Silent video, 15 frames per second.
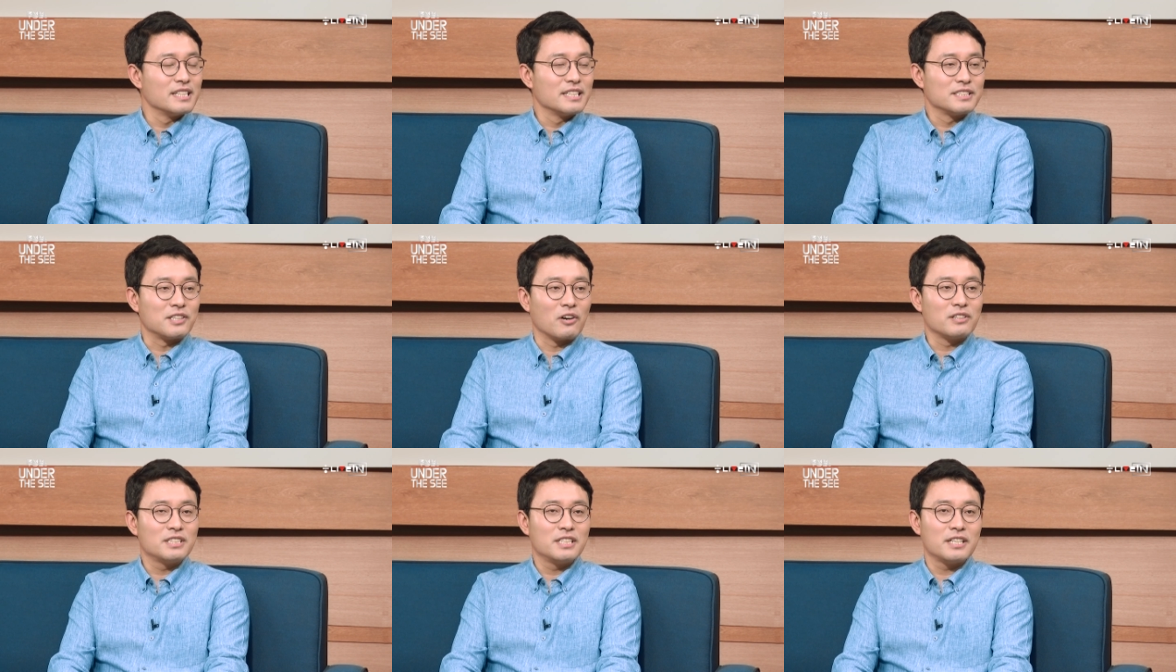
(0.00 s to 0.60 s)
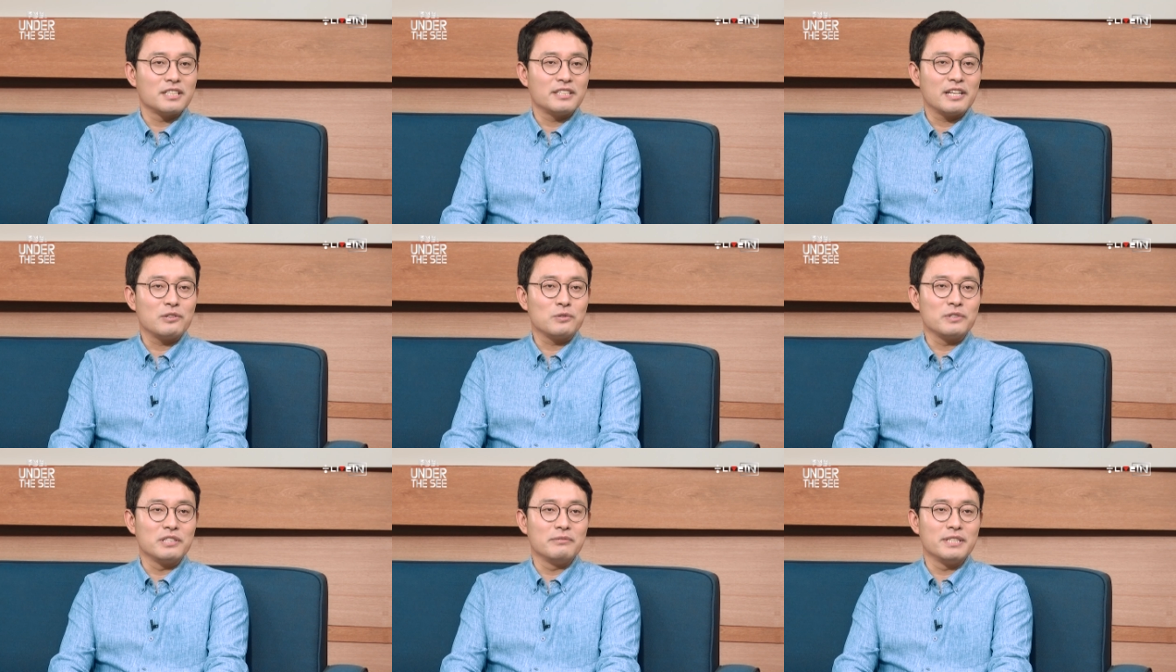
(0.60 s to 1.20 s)
정치인의
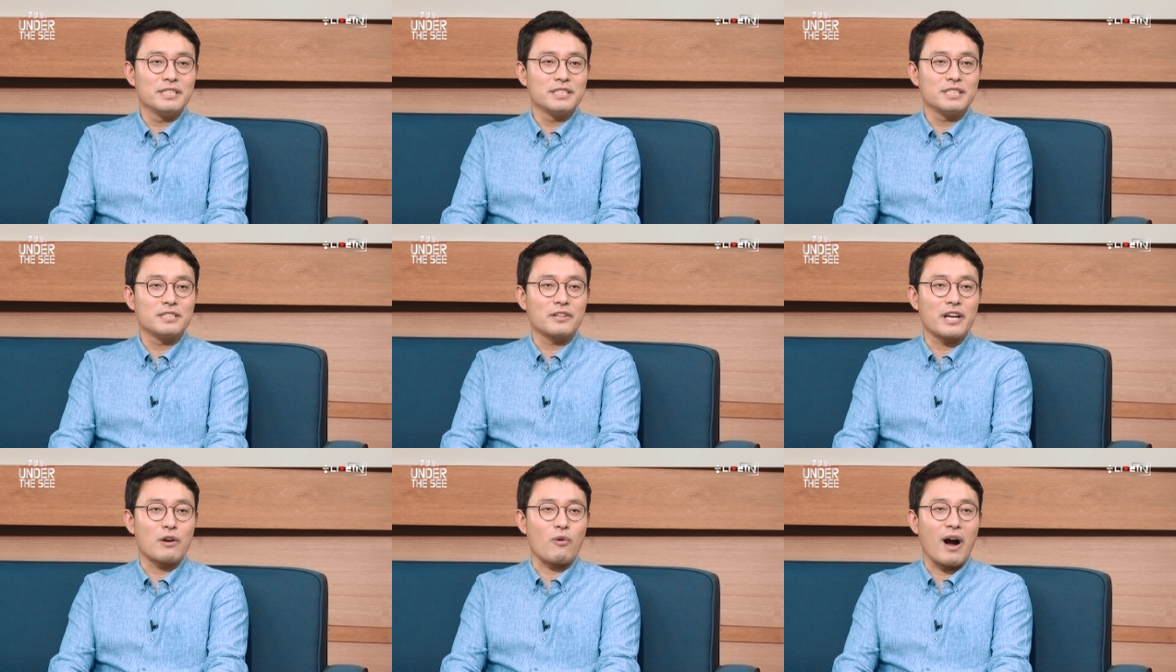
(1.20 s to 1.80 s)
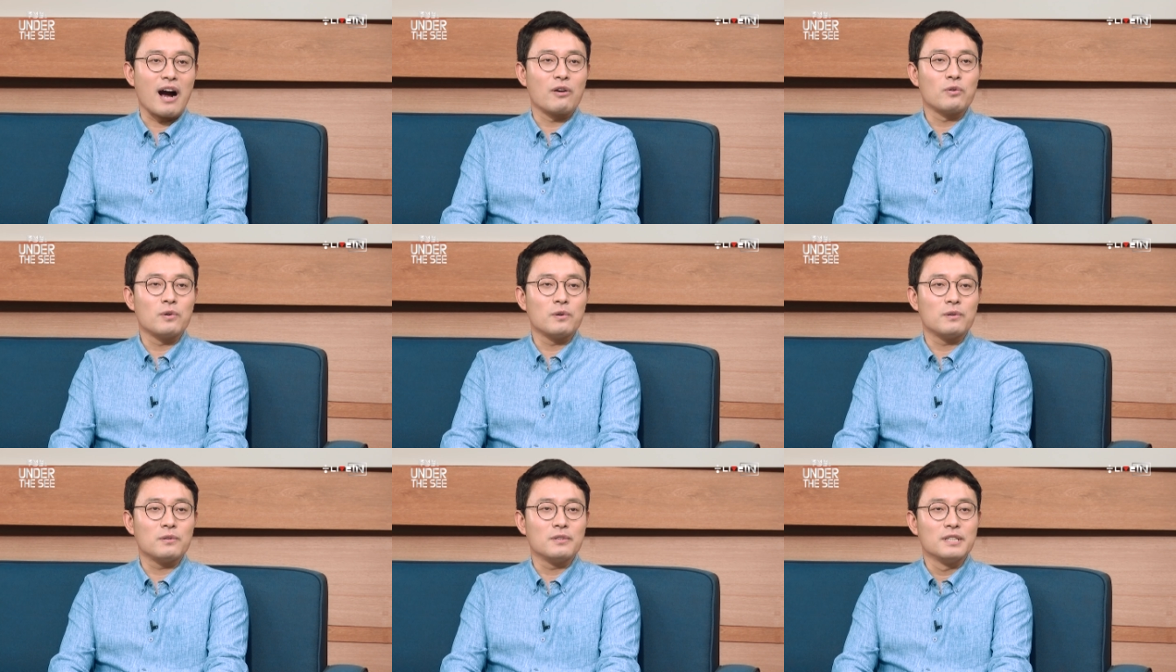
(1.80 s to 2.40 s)
새로운 이미지를 그렇게
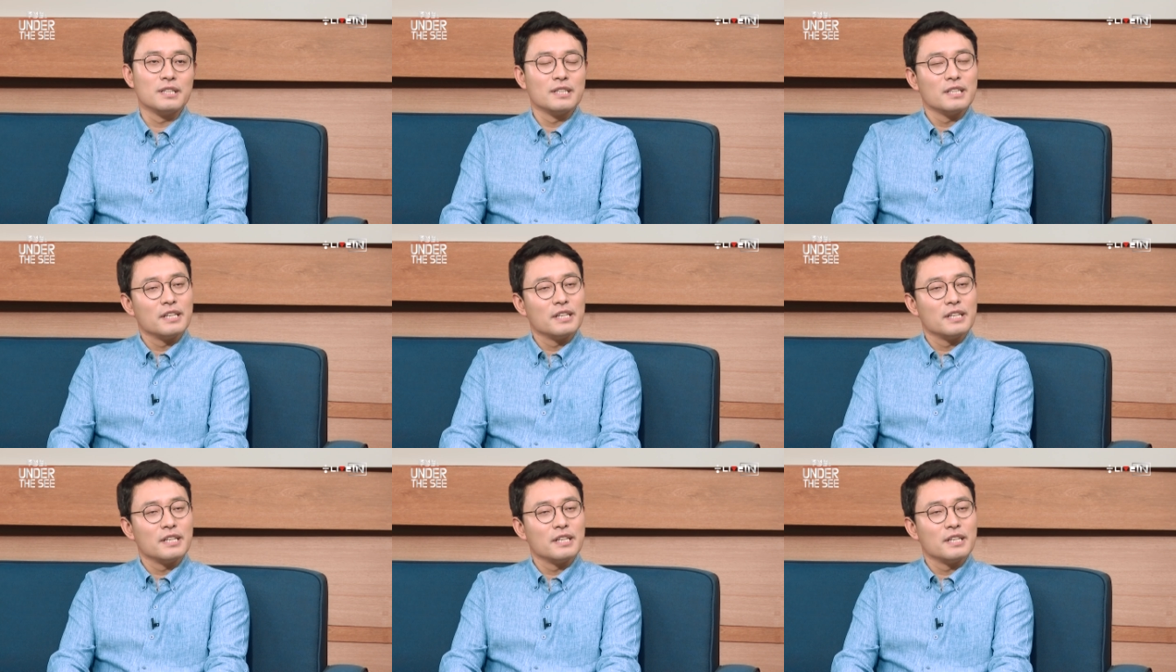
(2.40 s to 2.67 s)
광고